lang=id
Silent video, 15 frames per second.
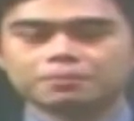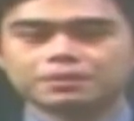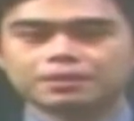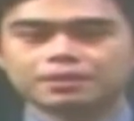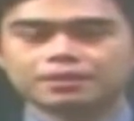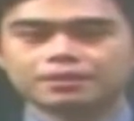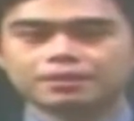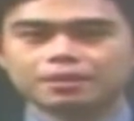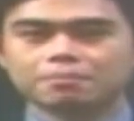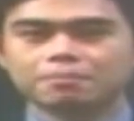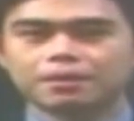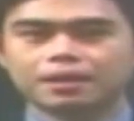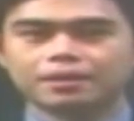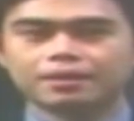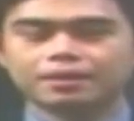pesakitan
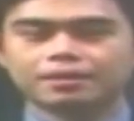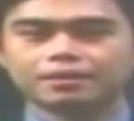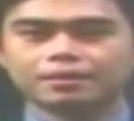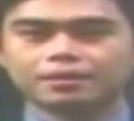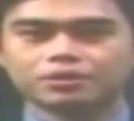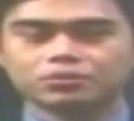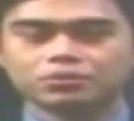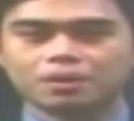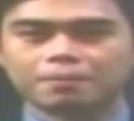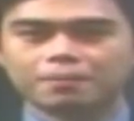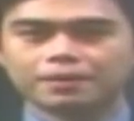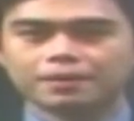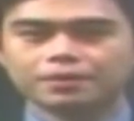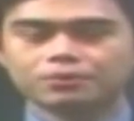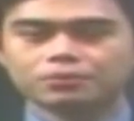Pengadilan Negeri
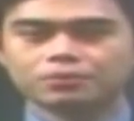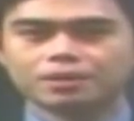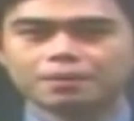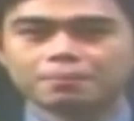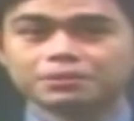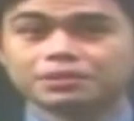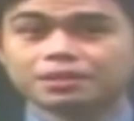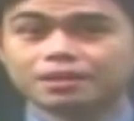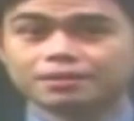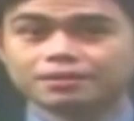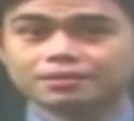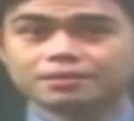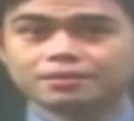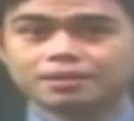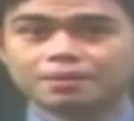Surabaya guna menjalani
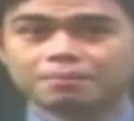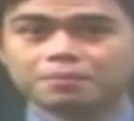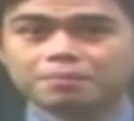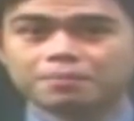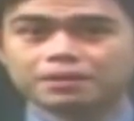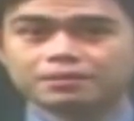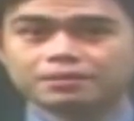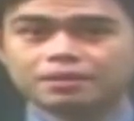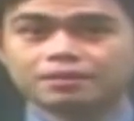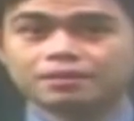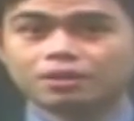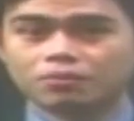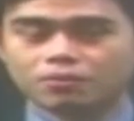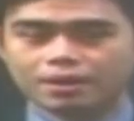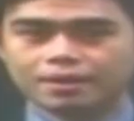sidang pembacaan
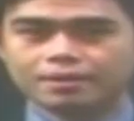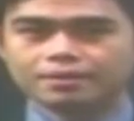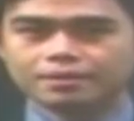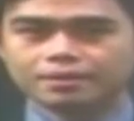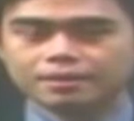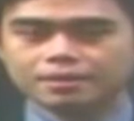dakwaan